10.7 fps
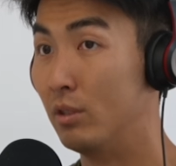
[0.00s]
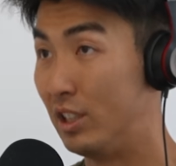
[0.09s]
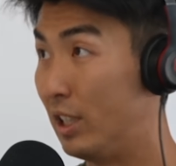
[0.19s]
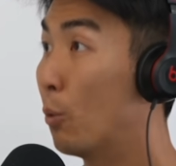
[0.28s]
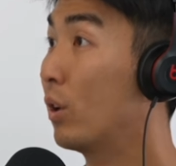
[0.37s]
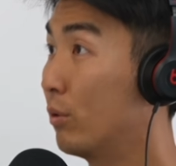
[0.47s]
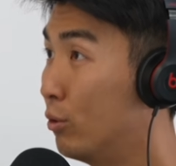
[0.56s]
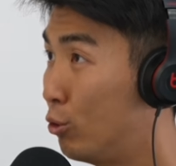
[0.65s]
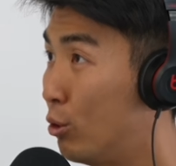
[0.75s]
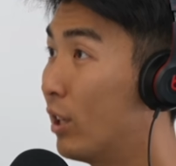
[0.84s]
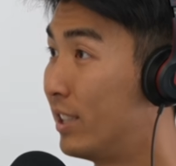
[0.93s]
写我
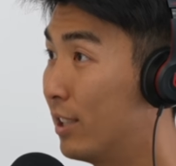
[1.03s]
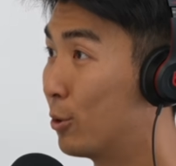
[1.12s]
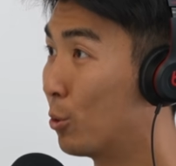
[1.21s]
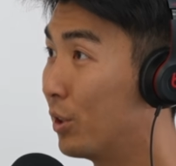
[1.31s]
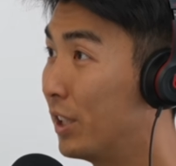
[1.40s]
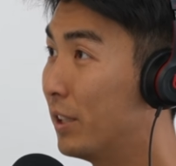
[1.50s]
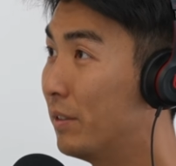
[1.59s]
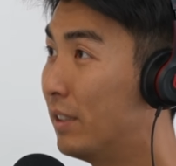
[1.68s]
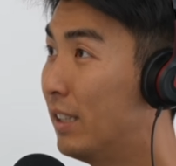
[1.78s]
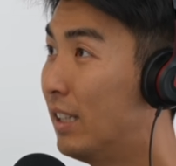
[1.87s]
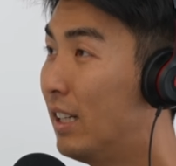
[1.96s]
需要写的作业。
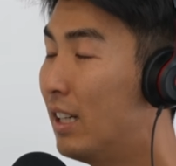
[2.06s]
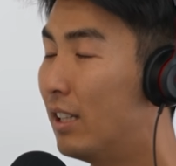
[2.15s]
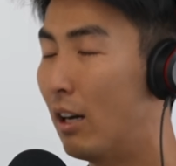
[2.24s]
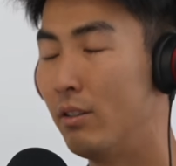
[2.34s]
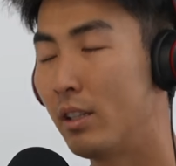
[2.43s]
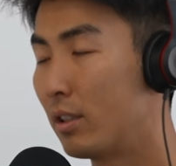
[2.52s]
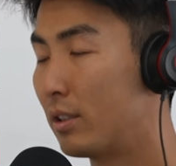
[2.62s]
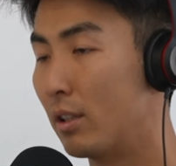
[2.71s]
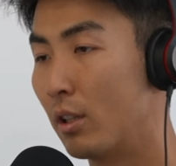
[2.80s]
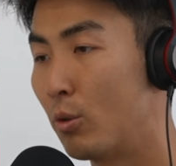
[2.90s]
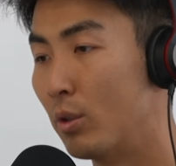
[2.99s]
嗯，然后那个
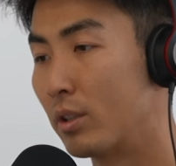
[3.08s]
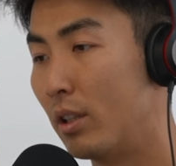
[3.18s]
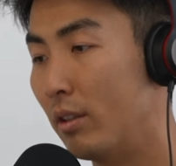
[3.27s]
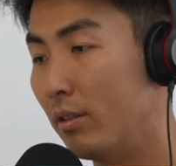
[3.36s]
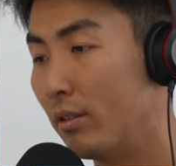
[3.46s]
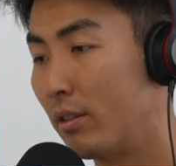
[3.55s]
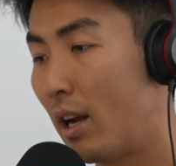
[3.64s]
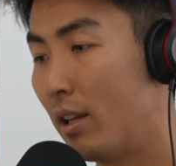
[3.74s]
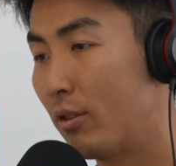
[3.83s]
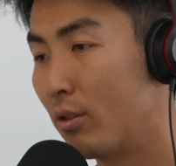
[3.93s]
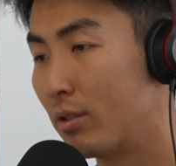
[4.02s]
整个过程当
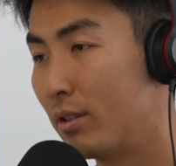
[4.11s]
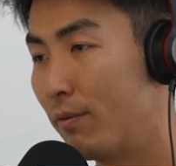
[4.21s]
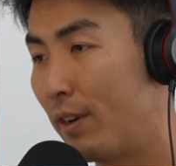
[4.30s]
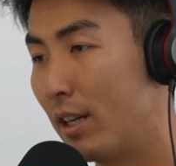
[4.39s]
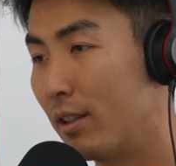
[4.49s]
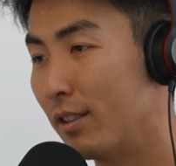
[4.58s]
然都是非常